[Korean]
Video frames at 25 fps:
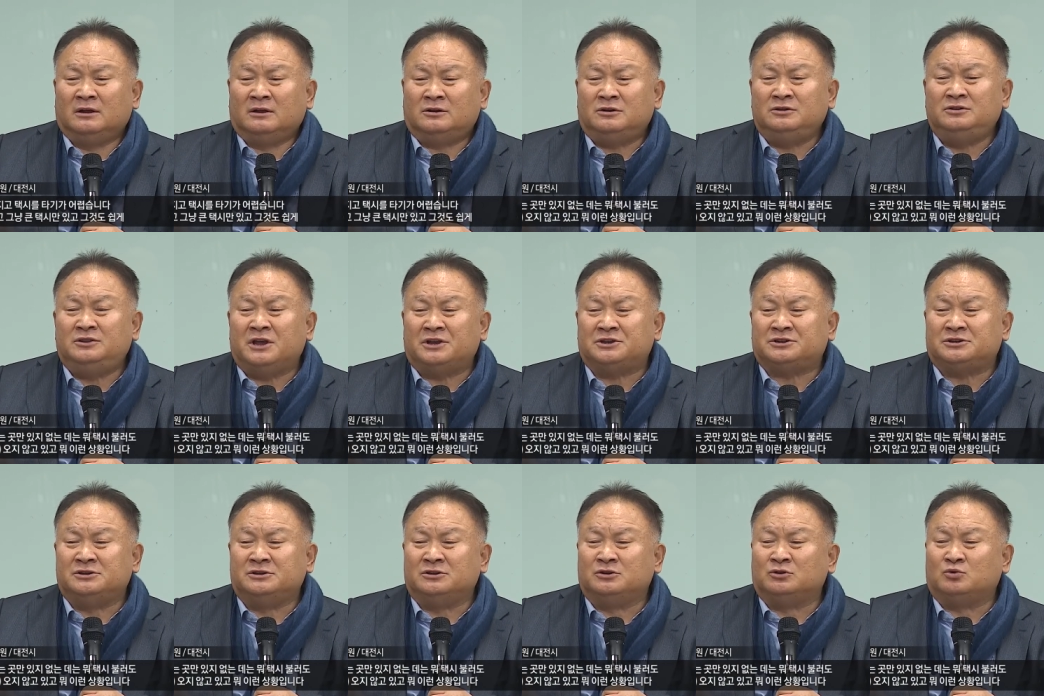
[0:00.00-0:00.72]
그
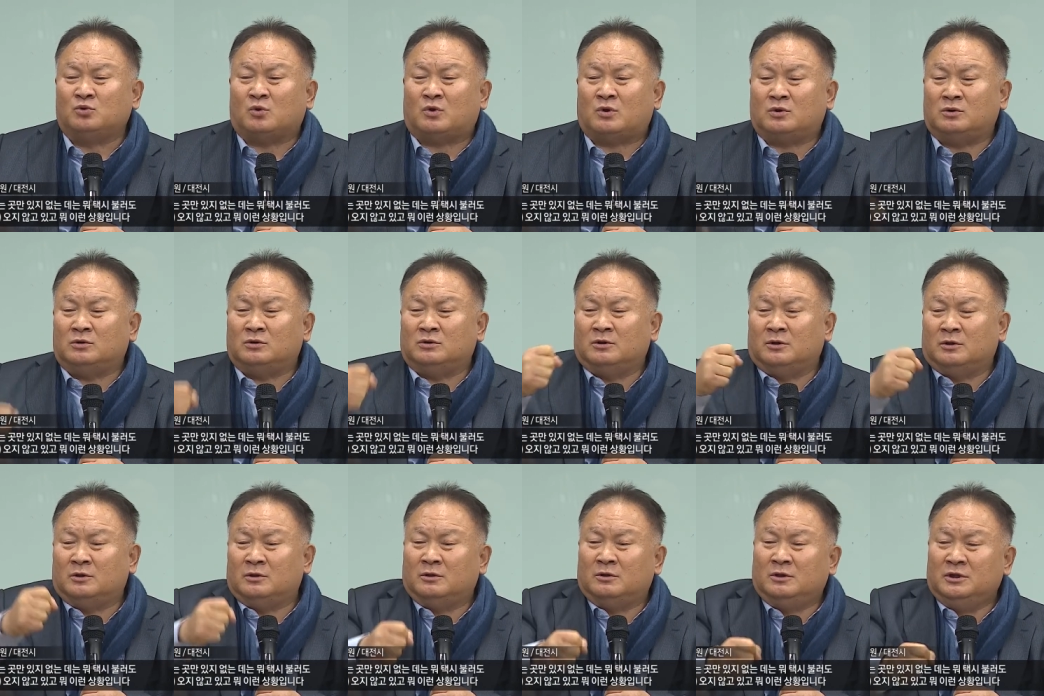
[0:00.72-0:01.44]
택시는 또
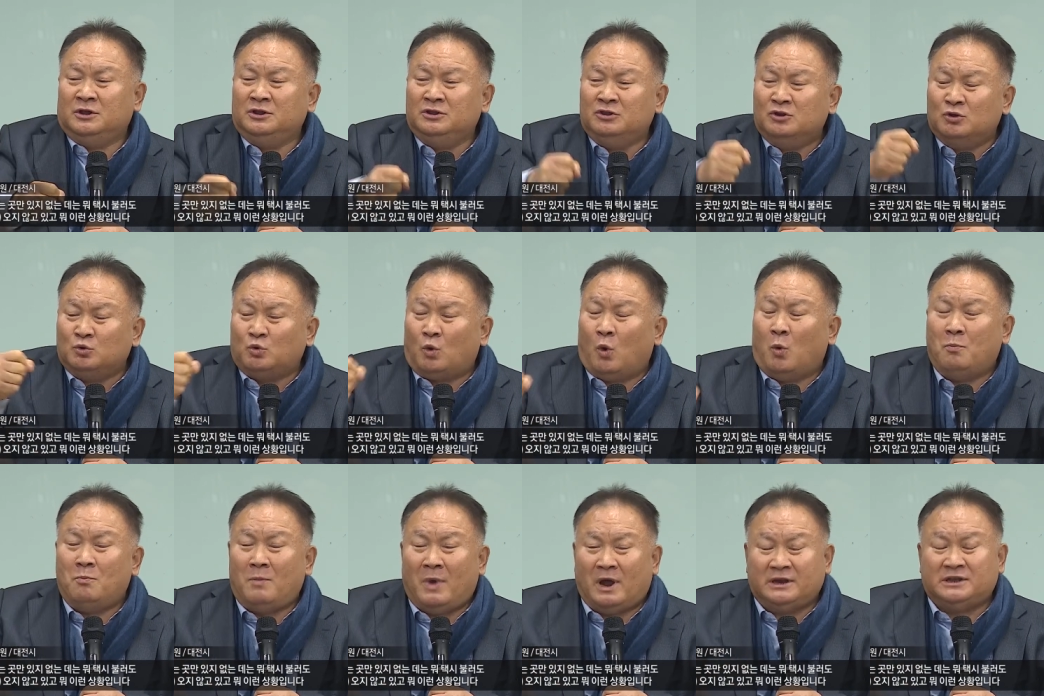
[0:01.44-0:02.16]
있는
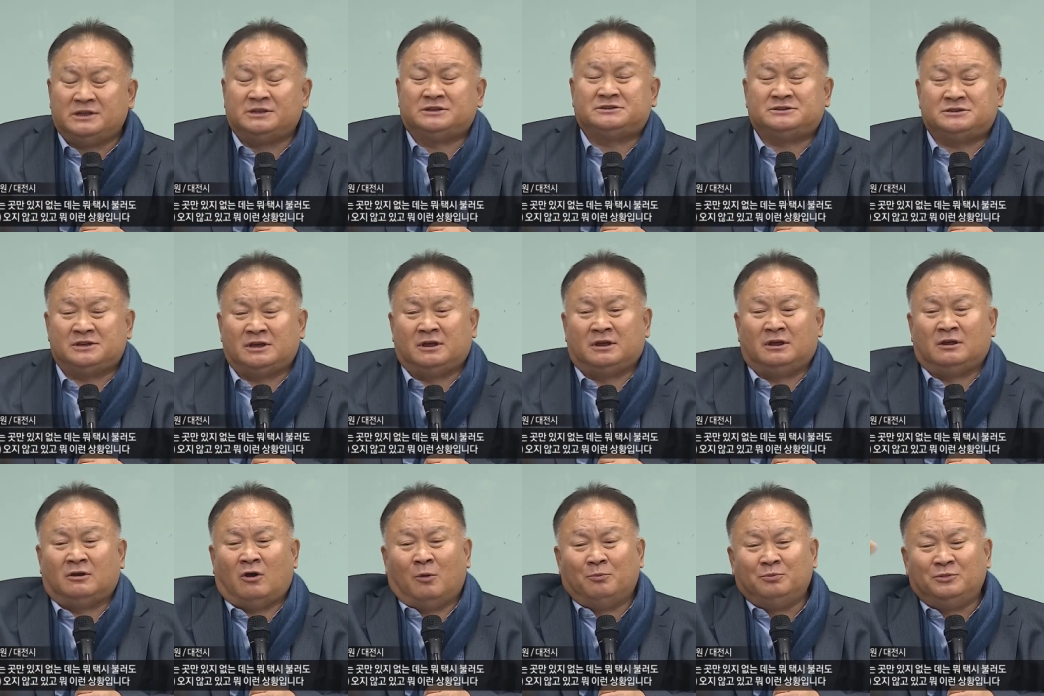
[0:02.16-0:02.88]
곳만
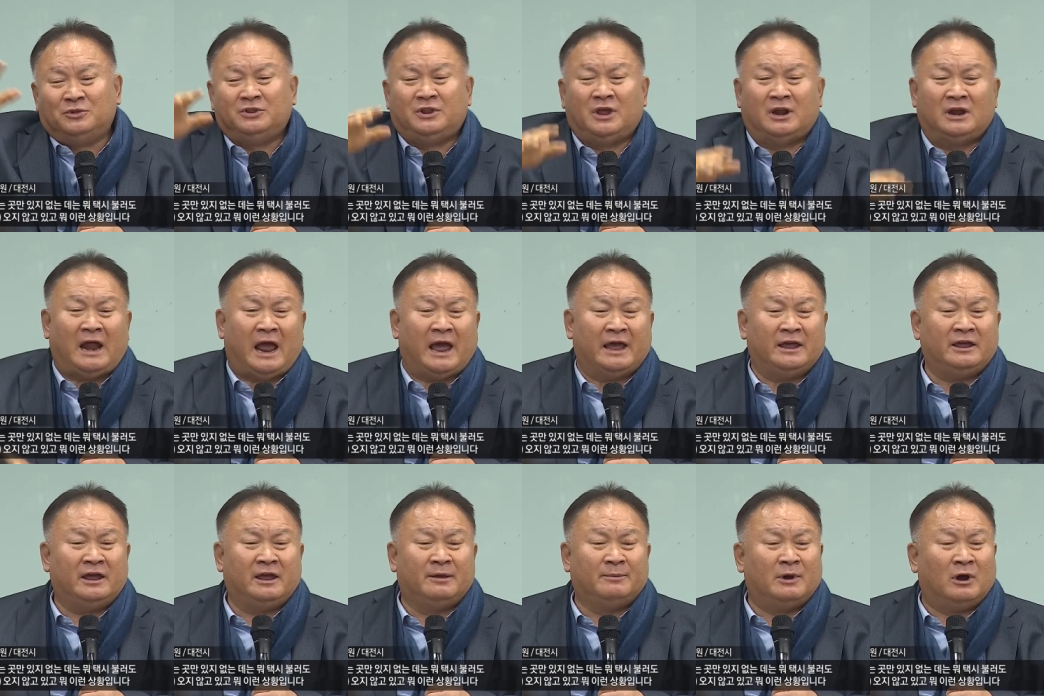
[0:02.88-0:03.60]
있지 없는 데는
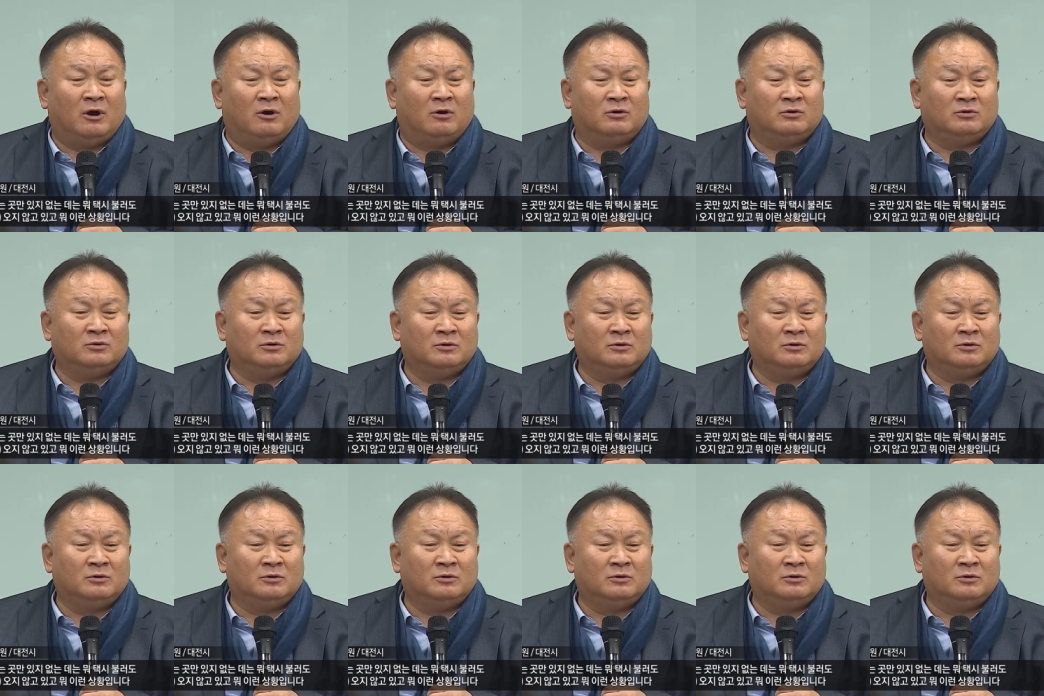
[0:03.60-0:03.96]
아예 뭐